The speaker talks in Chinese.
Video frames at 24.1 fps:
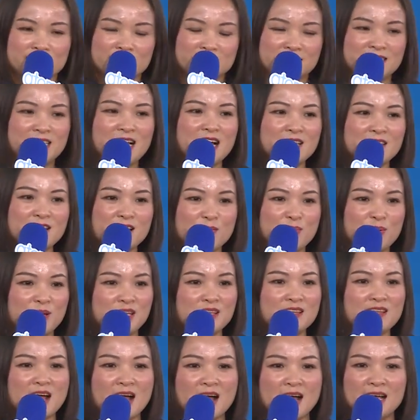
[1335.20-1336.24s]
这样的
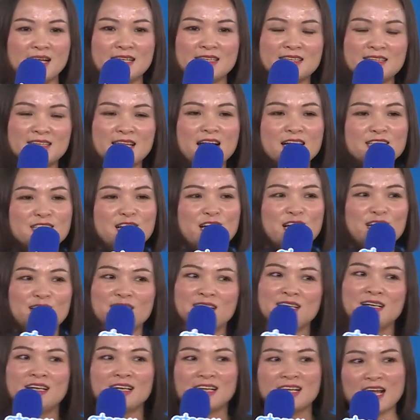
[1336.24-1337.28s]
平台，大家
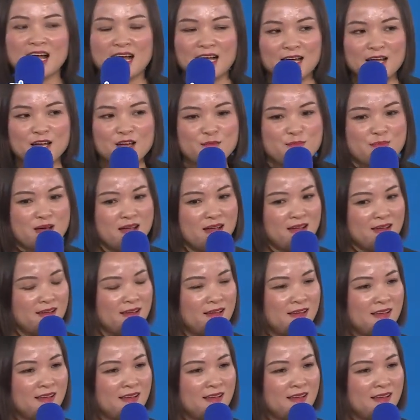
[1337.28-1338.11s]
感恩吗？